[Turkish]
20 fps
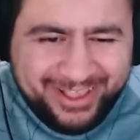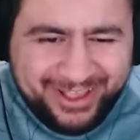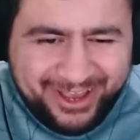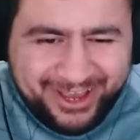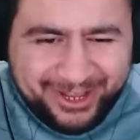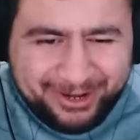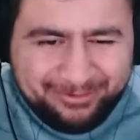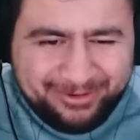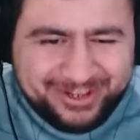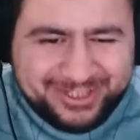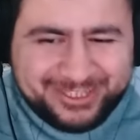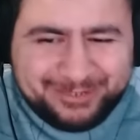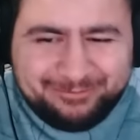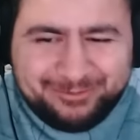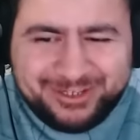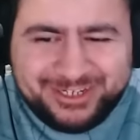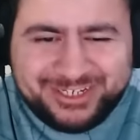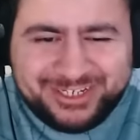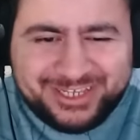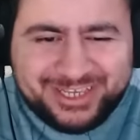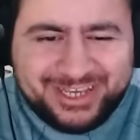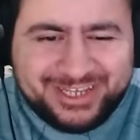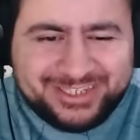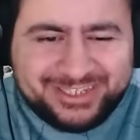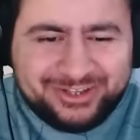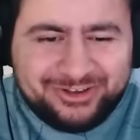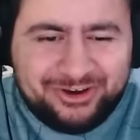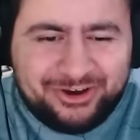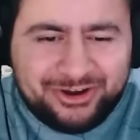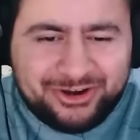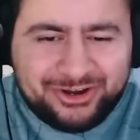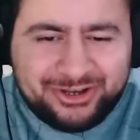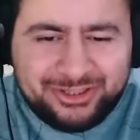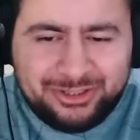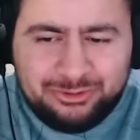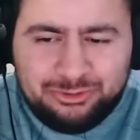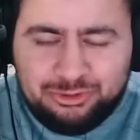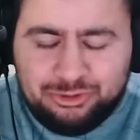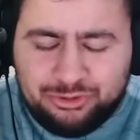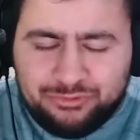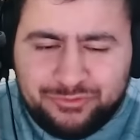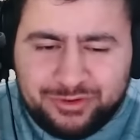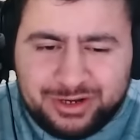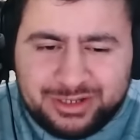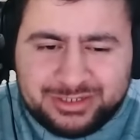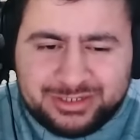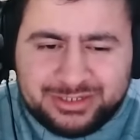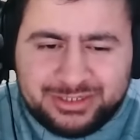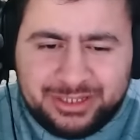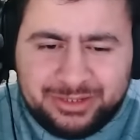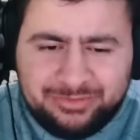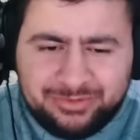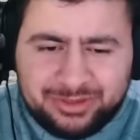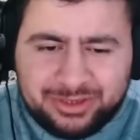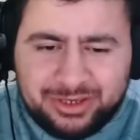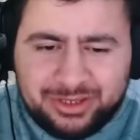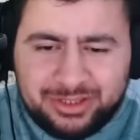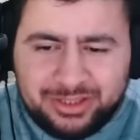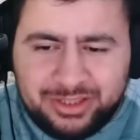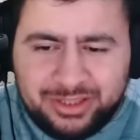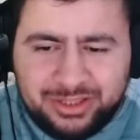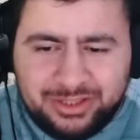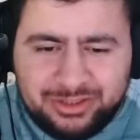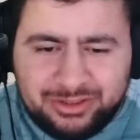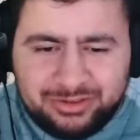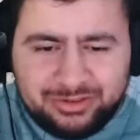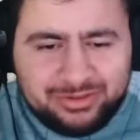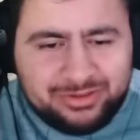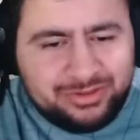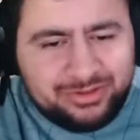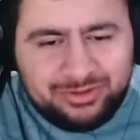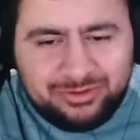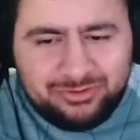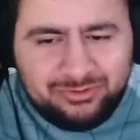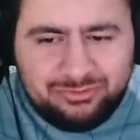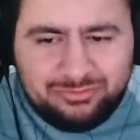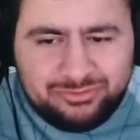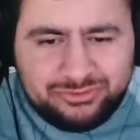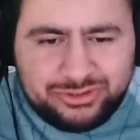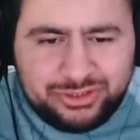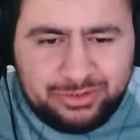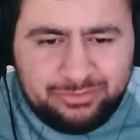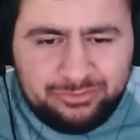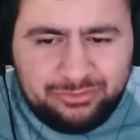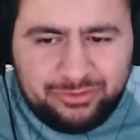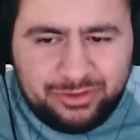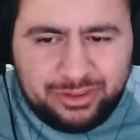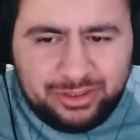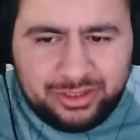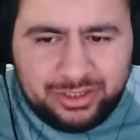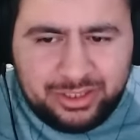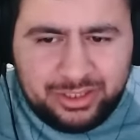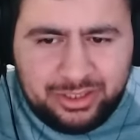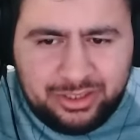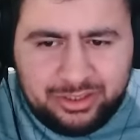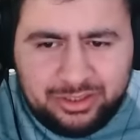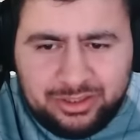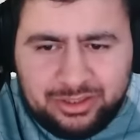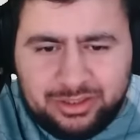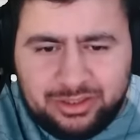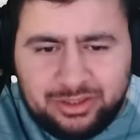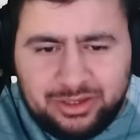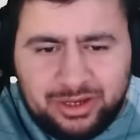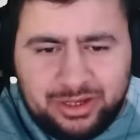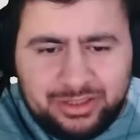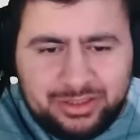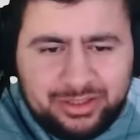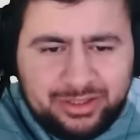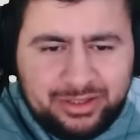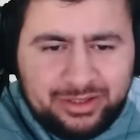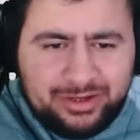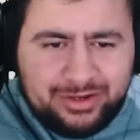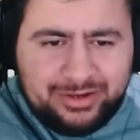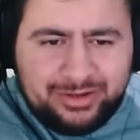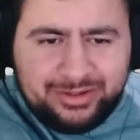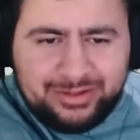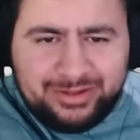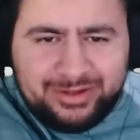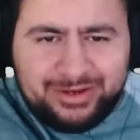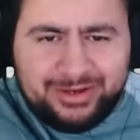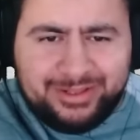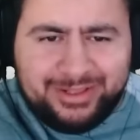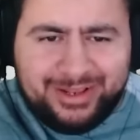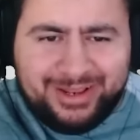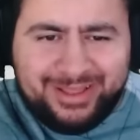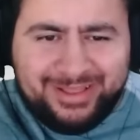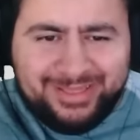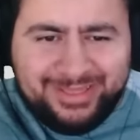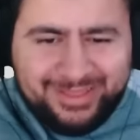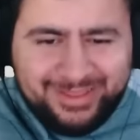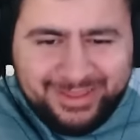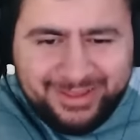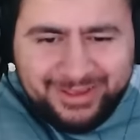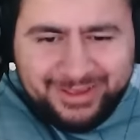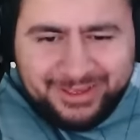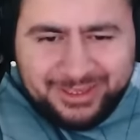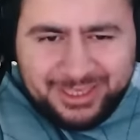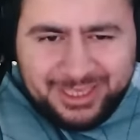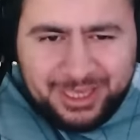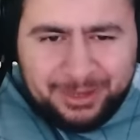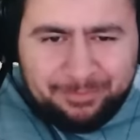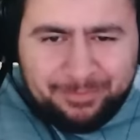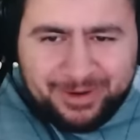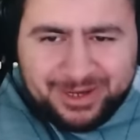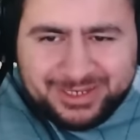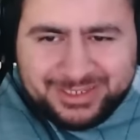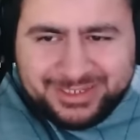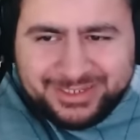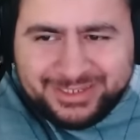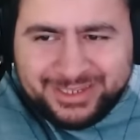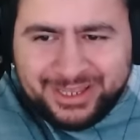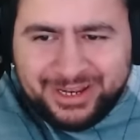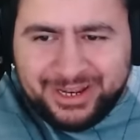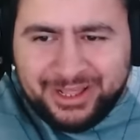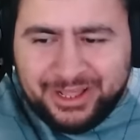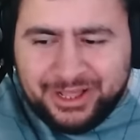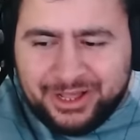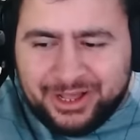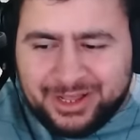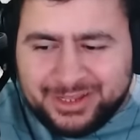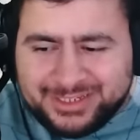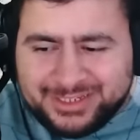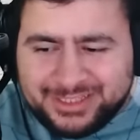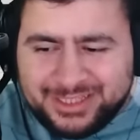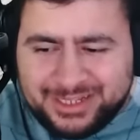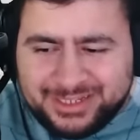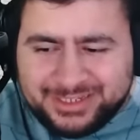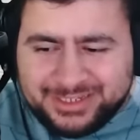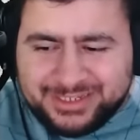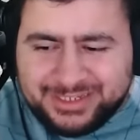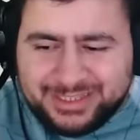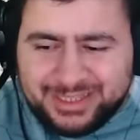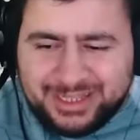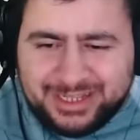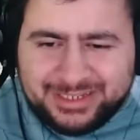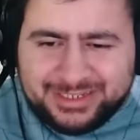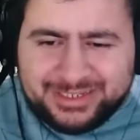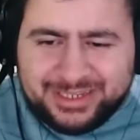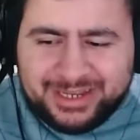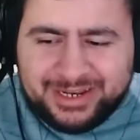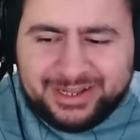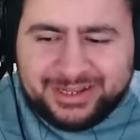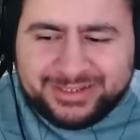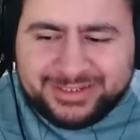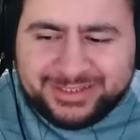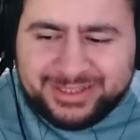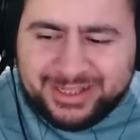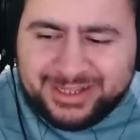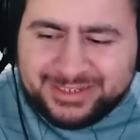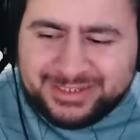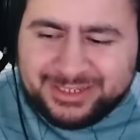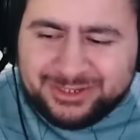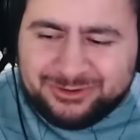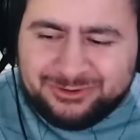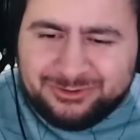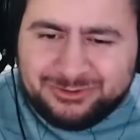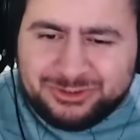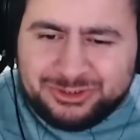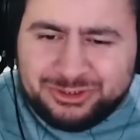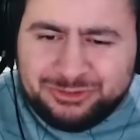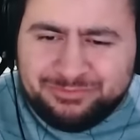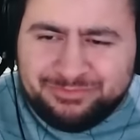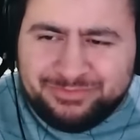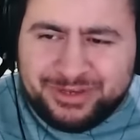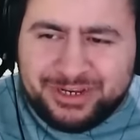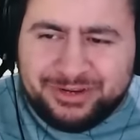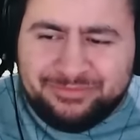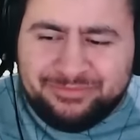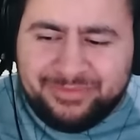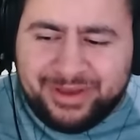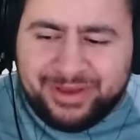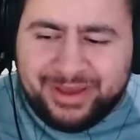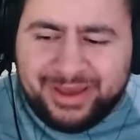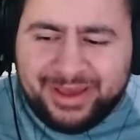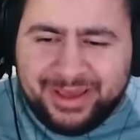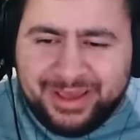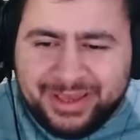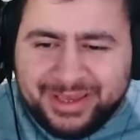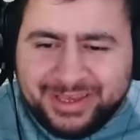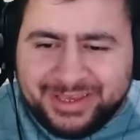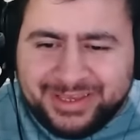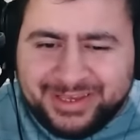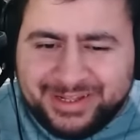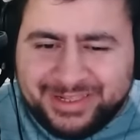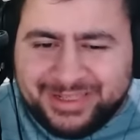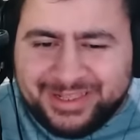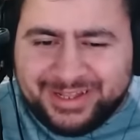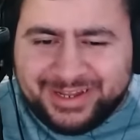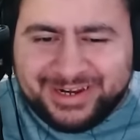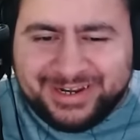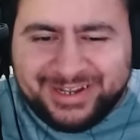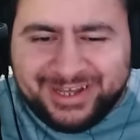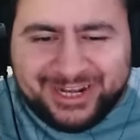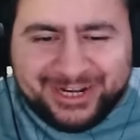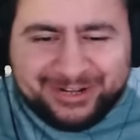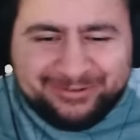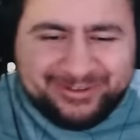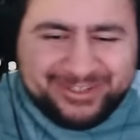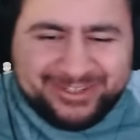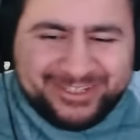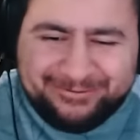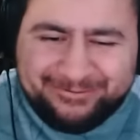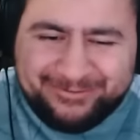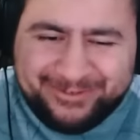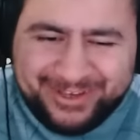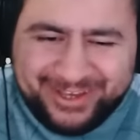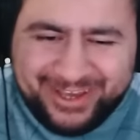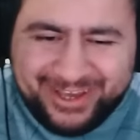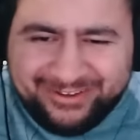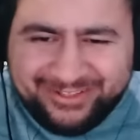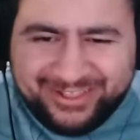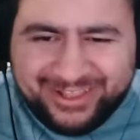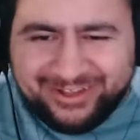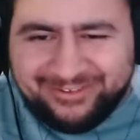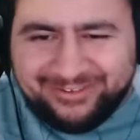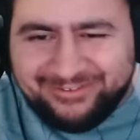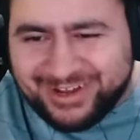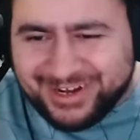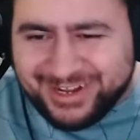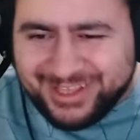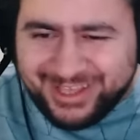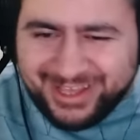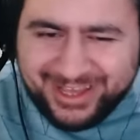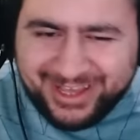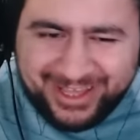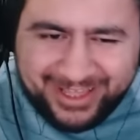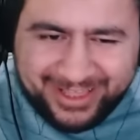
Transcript: Arabanın zıplayışı kes. Arkada yük var aslında ama gene de umursamıyor vallahi. İyi. Hadi. Hadi lan. Yaparsın sen. Aslansın lan sen. Aslansın koçum benim be. Yılların arabası be. Ulan var ya.